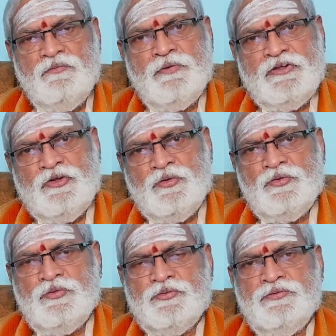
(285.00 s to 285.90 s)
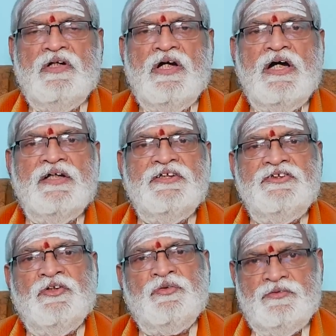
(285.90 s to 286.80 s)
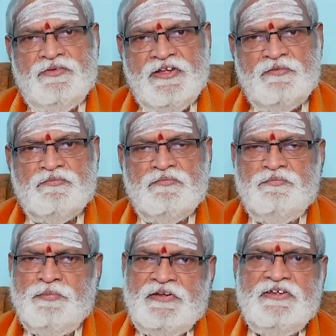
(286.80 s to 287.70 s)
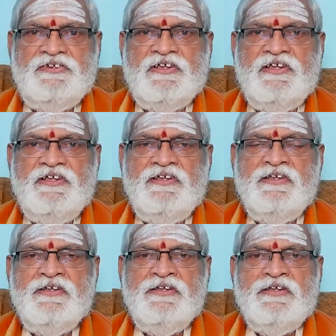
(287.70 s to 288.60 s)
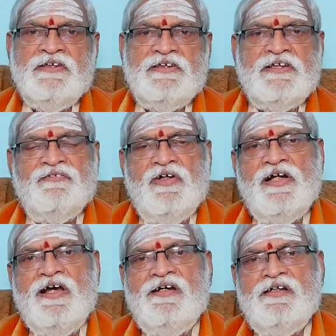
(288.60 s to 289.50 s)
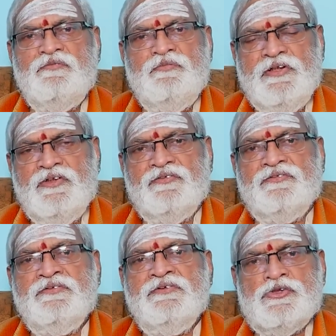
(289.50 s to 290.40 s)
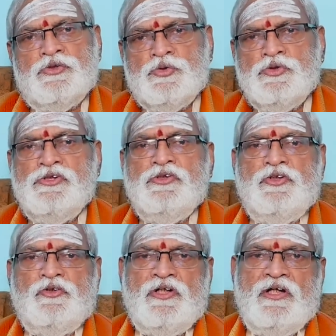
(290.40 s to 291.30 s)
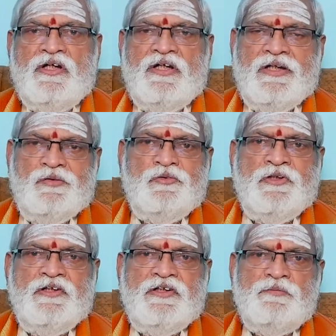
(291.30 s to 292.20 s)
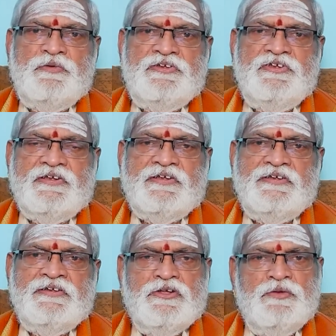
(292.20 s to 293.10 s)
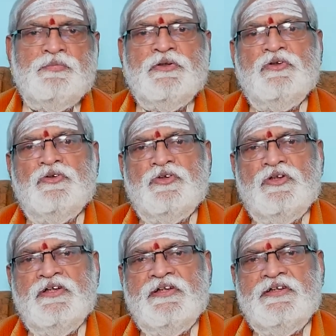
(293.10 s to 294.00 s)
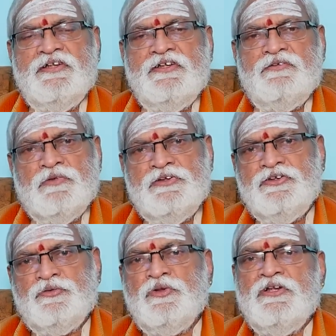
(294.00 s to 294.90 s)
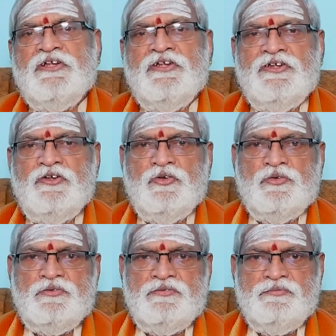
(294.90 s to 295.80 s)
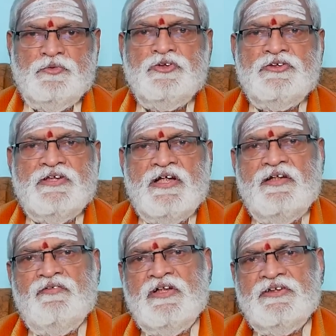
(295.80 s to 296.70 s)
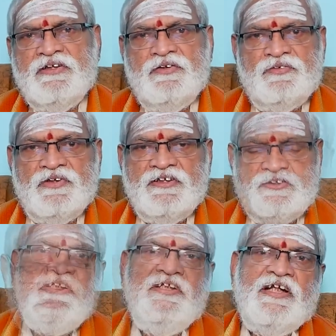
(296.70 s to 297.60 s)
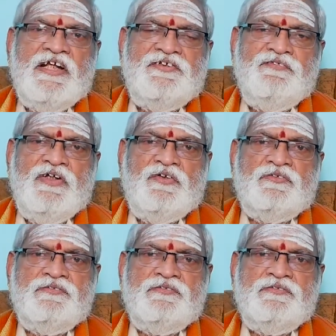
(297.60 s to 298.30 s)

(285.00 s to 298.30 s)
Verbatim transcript: ప్రతిరోజు ఆదిత్య హృదయం పఠించండి తద్వారా మీకు సూర్యుని యొక్క అనుగ్రహం లభించి ఇబ్బందులు తొలగి మంచి ఉన్నత దశలో ముందుకు సాగే అవకాశాలు ఉంటాయి ఈ రాశివారు